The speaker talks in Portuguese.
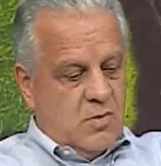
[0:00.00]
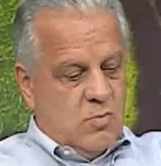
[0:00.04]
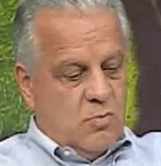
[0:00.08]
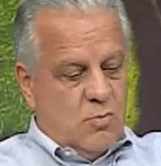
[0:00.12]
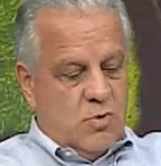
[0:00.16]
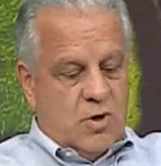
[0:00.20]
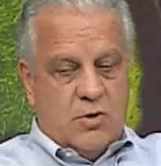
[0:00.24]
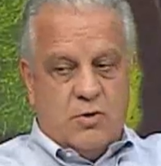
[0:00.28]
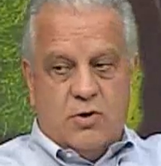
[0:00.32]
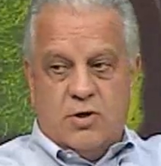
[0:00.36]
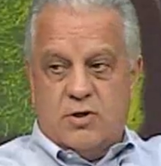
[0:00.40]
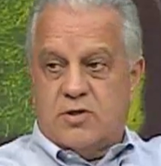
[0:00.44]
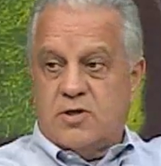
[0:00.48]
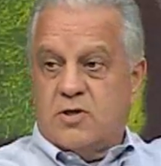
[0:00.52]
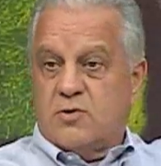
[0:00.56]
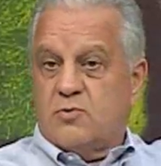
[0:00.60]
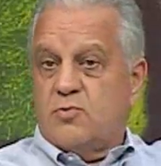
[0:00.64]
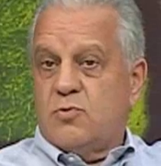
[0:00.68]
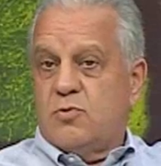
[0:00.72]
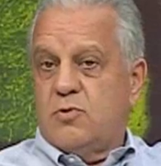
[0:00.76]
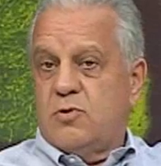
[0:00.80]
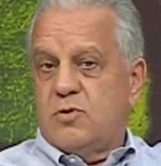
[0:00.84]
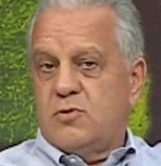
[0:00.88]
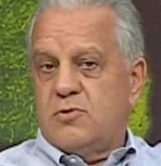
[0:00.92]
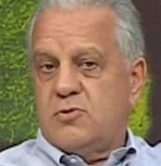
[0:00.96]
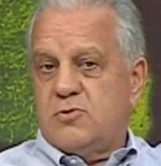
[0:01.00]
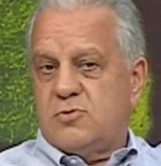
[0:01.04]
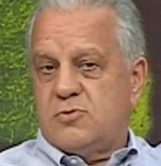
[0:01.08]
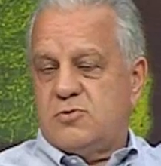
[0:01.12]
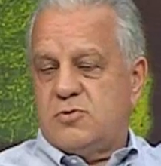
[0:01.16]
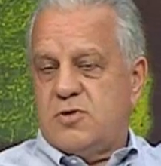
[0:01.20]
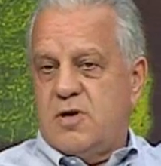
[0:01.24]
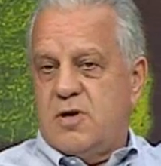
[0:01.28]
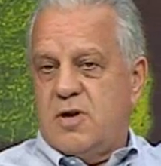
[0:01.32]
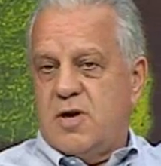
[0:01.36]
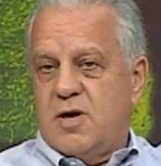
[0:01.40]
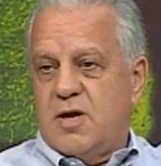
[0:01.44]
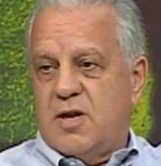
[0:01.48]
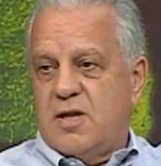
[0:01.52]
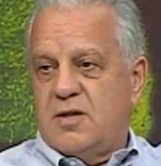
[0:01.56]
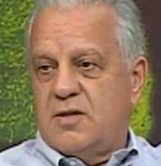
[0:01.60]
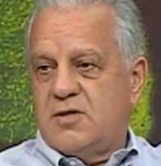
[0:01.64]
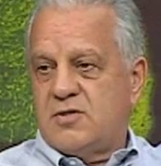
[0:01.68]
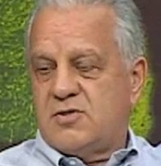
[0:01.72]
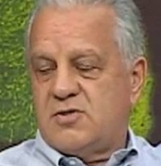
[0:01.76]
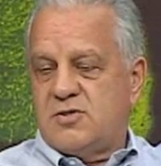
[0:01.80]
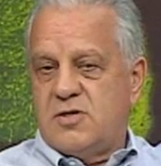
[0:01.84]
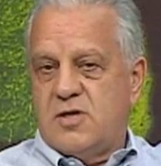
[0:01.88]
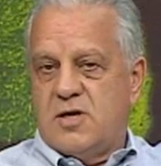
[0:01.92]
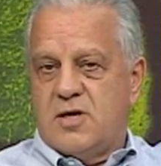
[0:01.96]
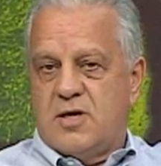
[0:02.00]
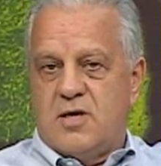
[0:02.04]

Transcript: Boa noite a todos. Quero agradecer